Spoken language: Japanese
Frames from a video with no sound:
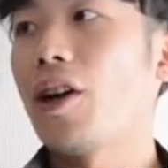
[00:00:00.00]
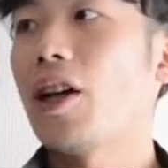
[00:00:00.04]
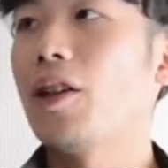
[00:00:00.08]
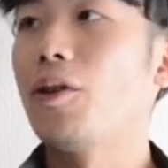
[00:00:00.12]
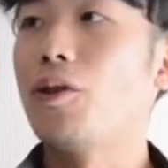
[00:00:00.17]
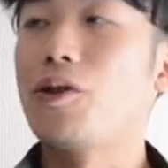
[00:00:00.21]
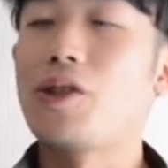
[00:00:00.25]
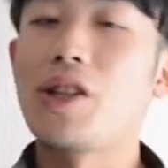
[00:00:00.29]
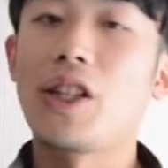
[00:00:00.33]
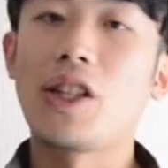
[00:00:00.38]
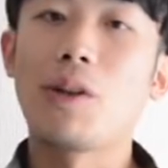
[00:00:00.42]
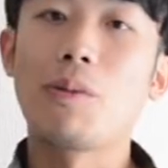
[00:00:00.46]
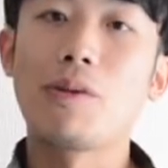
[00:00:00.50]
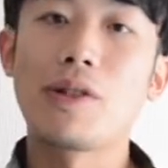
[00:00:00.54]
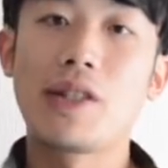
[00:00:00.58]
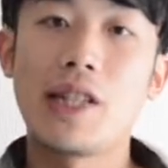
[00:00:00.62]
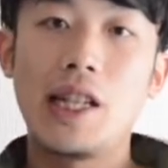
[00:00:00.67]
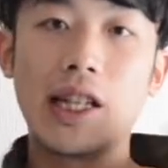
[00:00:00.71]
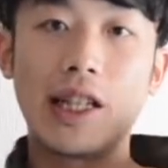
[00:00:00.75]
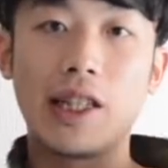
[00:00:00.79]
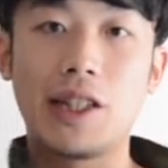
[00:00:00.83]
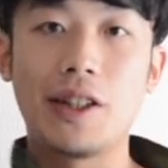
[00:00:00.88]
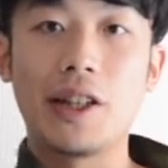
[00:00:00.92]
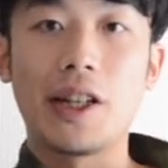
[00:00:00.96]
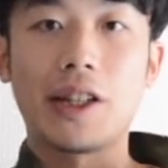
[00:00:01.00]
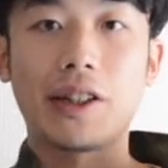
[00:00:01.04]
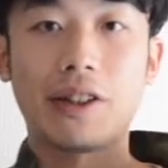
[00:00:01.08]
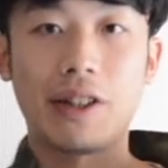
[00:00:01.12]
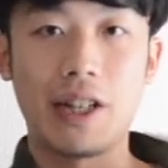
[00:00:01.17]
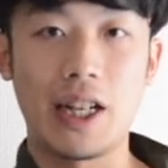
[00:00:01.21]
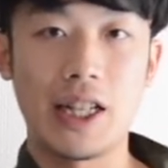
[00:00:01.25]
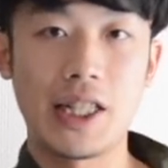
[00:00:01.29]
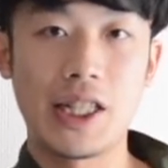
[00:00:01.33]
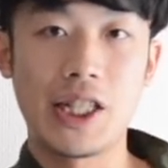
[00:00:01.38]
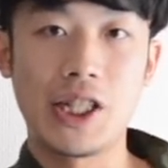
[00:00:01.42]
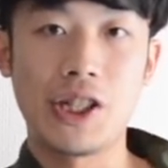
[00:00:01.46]
がどちらとも
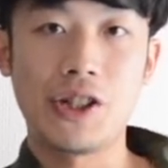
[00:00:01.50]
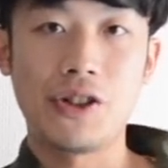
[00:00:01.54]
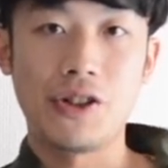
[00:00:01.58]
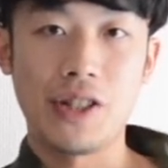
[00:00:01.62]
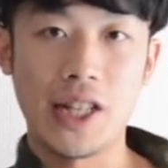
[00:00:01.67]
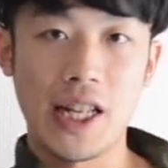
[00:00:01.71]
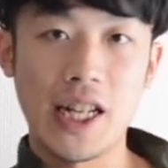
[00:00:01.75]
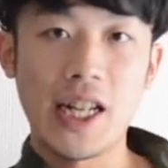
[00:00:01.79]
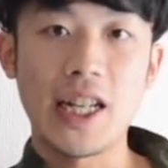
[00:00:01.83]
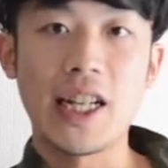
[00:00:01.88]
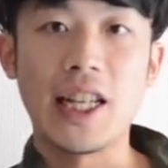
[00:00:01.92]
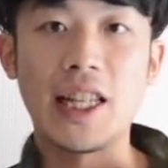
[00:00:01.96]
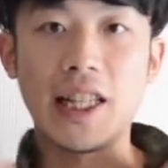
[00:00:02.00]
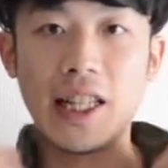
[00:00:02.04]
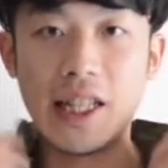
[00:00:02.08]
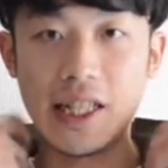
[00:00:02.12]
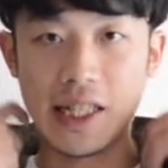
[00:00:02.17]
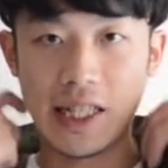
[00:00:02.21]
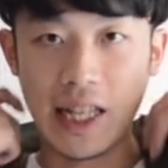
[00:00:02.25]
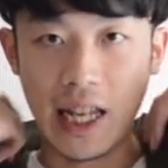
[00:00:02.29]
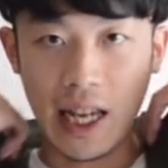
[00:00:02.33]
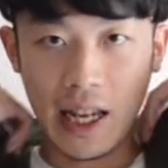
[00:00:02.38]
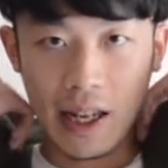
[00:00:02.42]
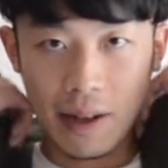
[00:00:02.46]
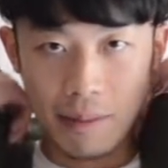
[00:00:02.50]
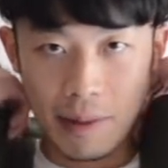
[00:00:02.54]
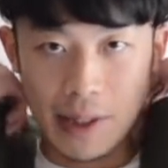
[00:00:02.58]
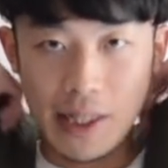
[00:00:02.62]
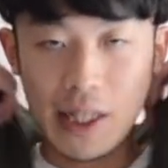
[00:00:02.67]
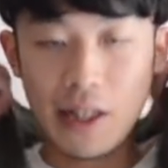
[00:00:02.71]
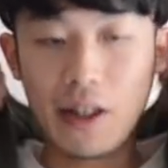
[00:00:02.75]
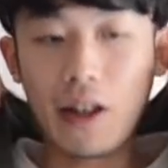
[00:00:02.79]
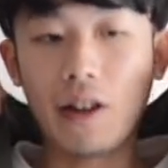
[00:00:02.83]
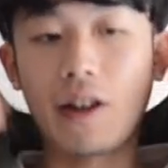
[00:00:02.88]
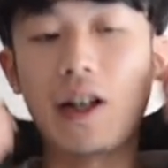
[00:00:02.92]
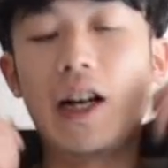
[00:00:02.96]
1987年でして
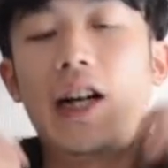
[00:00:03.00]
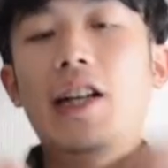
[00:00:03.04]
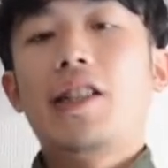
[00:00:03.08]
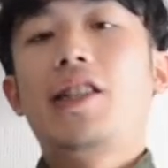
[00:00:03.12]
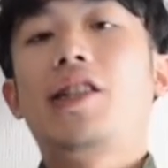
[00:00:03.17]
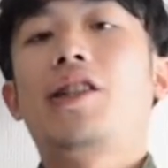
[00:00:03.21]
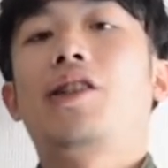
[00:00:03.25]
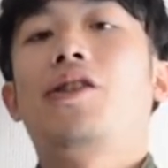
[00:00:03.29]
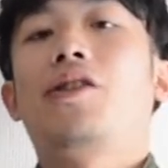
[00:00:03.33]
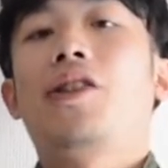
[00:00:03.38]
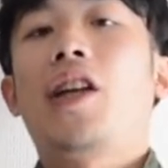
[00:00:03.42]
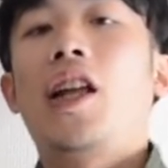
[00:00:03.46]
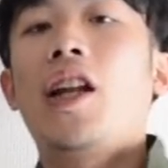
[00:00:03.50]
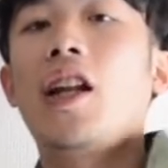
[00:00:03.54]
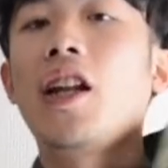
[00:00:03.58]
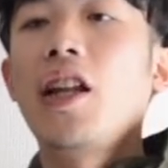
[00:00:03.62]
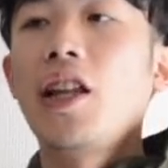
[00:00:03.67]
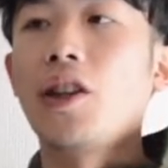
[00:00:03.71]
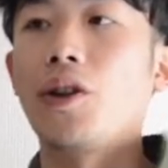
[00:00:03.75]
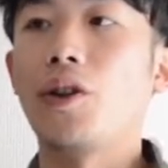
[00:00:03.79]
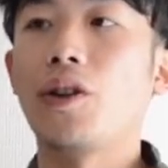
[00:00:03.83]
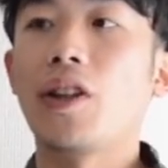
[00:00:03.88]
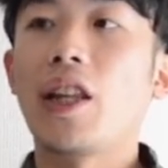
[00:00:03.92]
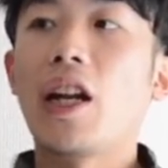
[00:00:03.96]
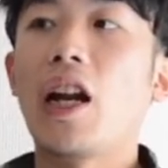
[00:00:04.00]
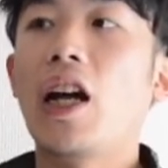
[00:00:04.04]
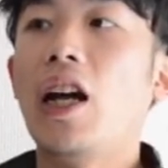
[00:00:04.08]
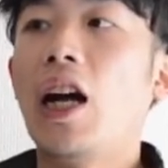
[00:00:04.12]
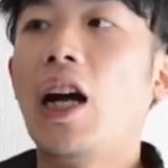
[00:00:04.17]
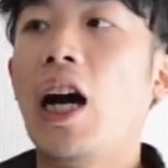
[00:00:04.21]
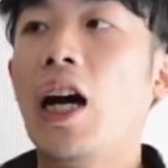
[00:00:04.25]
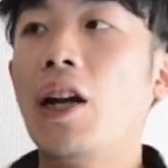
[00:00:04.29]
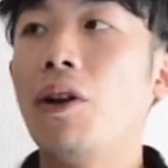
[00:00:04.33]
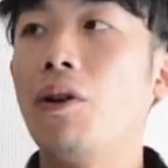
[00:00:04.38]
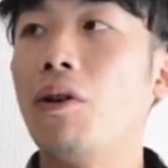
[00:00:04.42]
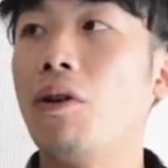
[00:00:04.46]
1987年といった
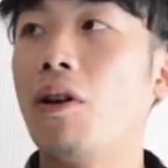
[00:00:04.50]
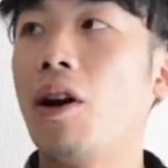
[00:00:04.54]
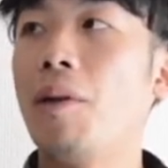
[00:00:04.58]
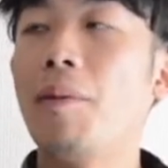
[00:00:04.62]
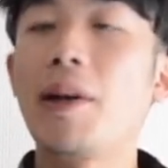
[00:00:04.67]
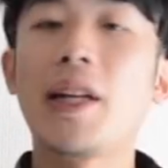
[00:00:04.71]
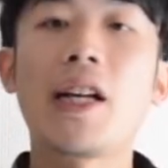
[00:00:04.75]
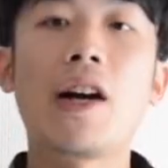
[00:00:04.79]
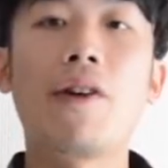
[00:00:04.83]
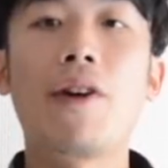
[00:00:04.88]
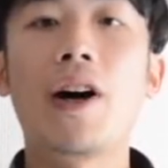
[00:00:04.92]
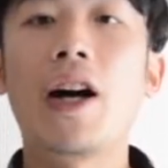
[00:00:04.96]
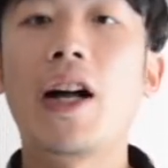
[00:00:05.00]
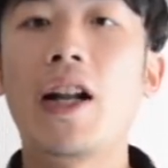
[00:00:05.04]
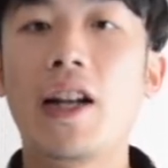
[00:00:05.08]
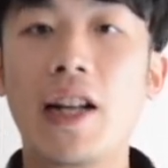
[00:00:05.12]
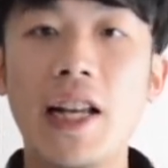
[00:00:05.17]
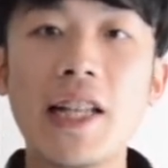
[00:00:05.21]
らあのアメリカは